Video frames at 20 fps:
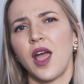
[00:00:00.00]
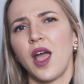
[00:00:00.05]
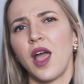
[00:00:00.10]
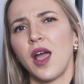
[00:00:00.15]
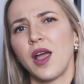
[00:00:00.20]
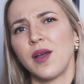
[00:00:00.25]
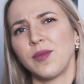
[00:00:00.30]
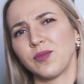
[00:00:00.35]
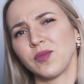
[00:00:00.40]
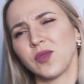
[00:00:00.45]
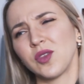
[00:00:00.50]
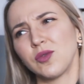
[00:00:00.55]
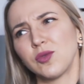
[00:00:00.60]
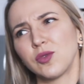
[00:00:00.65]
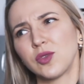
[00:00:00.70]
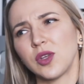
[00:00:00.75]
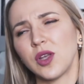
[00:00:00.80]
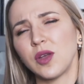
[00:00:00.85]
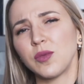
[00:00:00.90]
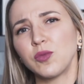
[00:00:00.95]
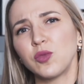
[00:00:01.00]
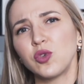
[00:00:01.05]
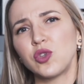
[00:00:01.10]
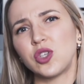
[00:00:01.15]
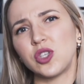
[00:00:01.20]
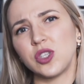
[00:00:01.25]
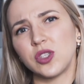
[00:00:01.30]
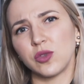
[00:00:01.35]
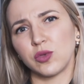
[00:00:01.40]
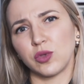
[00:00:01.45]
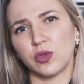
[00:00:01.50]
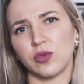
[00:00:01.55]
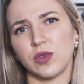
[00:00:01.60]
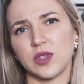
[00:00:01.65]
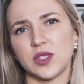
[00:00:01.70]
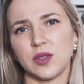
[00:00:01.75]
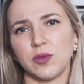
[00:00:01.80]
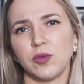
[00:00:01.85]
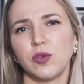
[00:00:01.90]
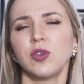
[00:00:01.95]
А, вот, а мужчина вот у
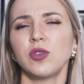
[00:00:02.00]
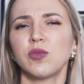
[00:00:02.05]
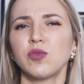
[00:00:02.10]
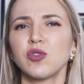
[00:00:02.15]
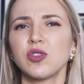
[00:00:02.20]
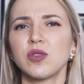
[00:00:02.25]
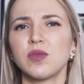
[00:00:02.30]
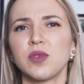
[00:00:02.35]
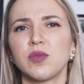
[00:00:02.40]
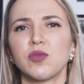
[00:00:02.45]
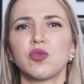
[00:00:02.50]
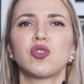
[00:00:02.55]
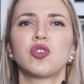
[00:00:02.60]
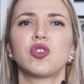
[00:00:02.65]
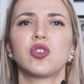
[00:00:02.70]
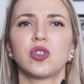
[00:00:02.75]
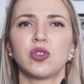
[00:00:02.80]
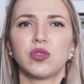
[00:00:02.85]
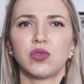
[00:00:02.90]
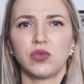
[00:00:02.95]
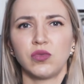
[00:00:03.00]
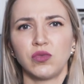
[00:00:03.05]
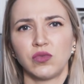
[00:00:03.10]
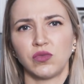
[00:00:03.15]
вас там ходит, можно мне мужчину?